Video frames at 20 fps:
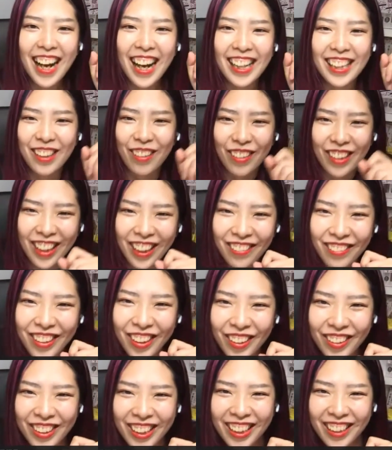4ガ目
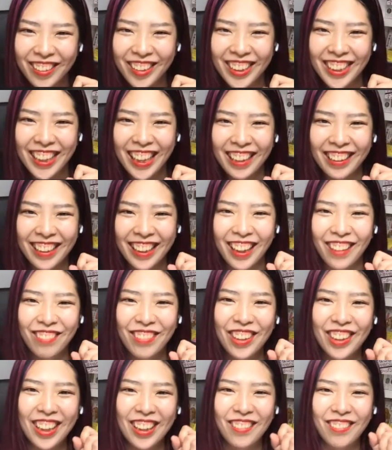を着るスタイル感
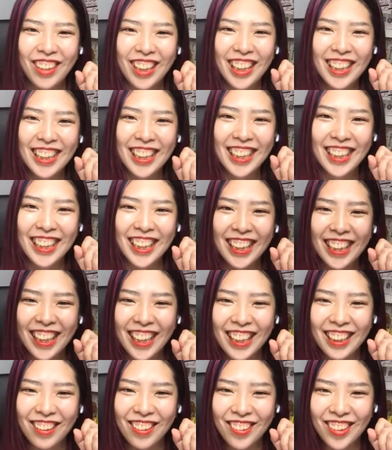銘受けど真似させていた
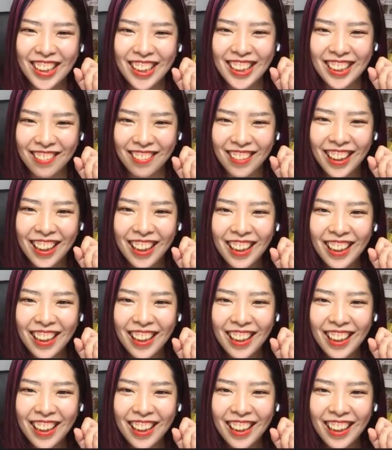だいております。